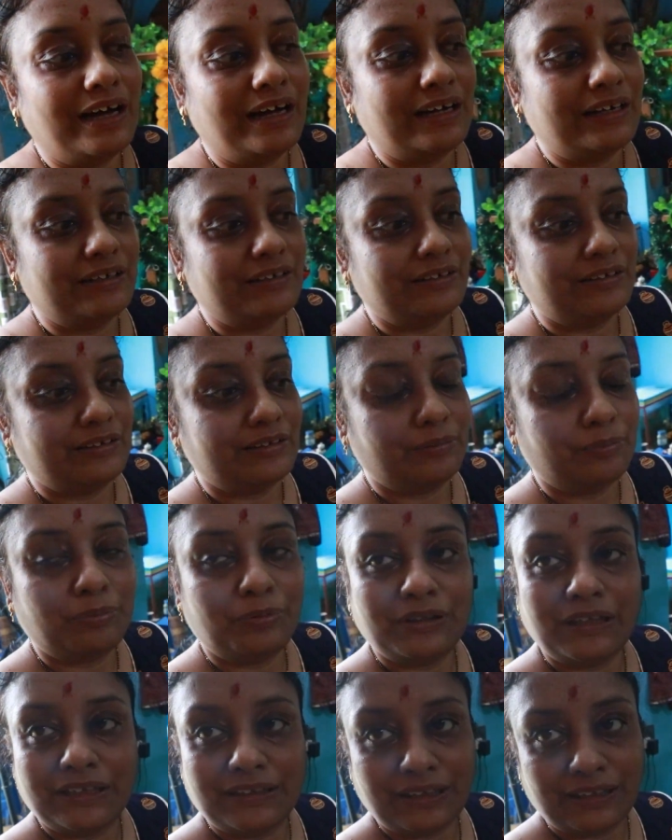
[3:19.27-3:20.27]
আর
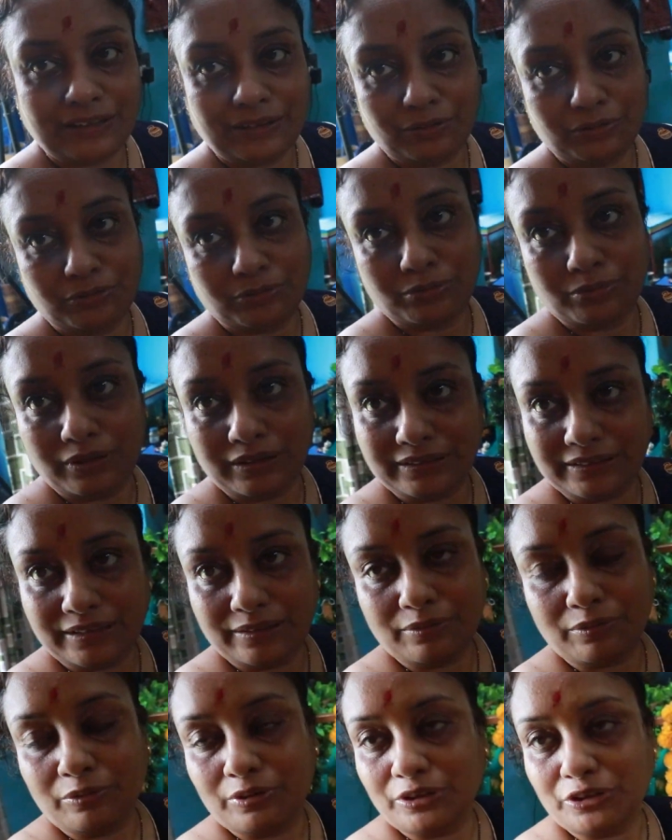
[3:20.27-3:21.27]
প্রধানরা যেহেতু আজকে
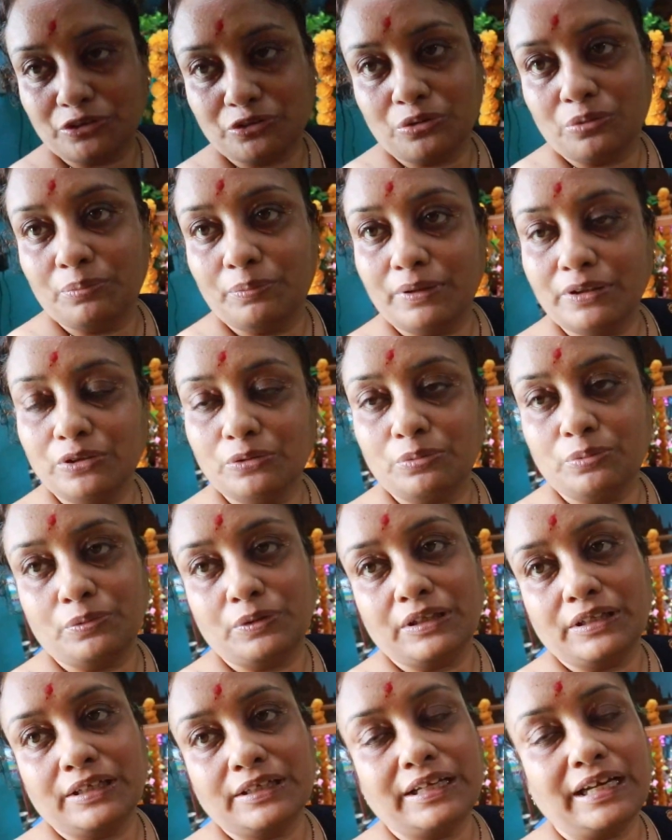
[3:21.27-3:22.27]
করেছে সোমবার তো
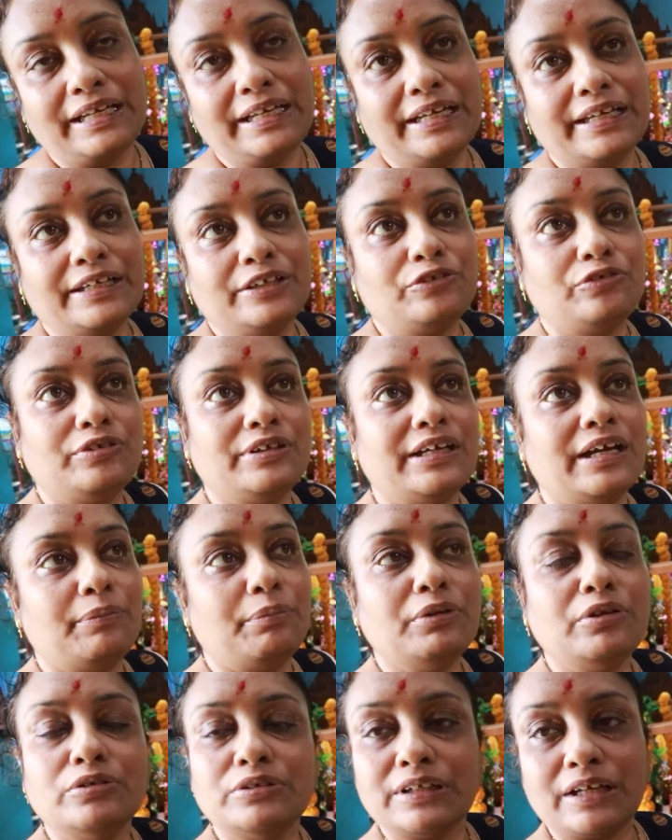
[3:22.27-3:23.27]
প্রধানরা ডালিয়ার খিচুড়ি
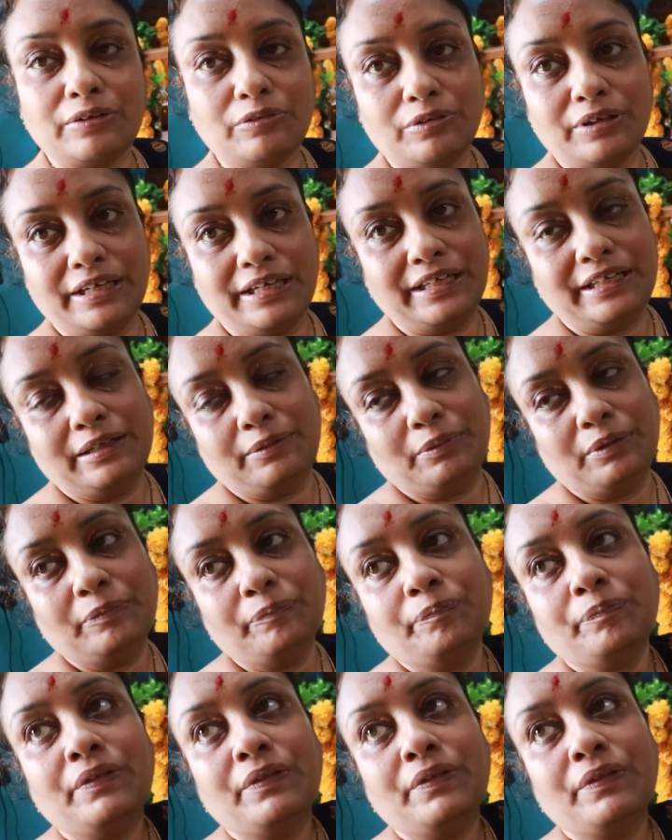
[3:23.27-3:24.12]
খাবে তো সানও খেয়ে নেবে